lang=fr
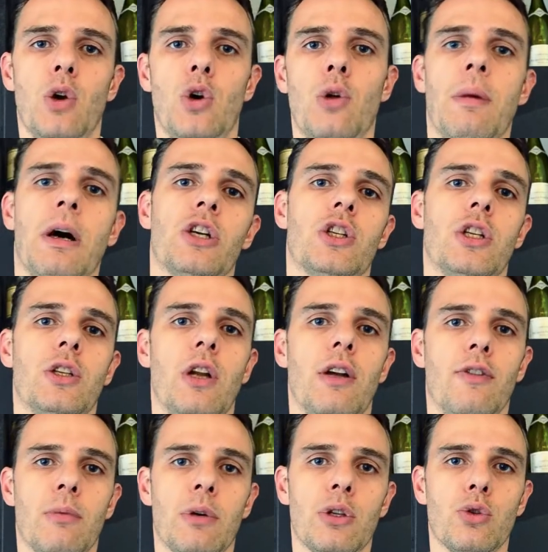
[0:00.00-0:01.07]
le marché de
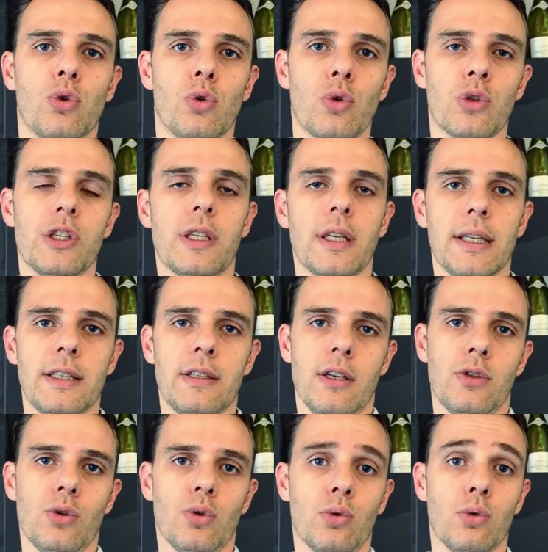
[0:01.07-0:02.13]
la formation onologique à
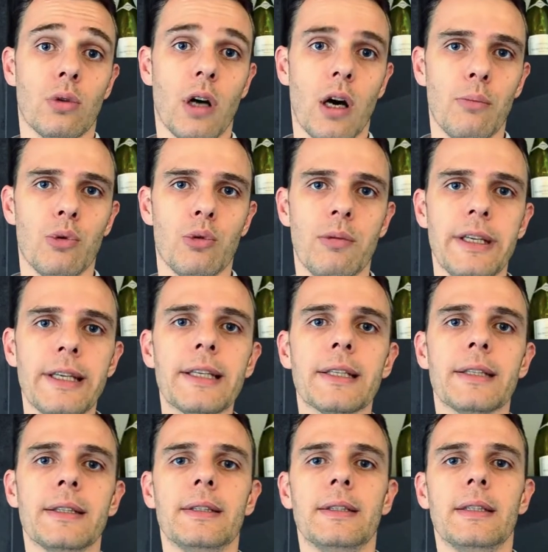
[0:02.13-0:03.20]
destination du grand public,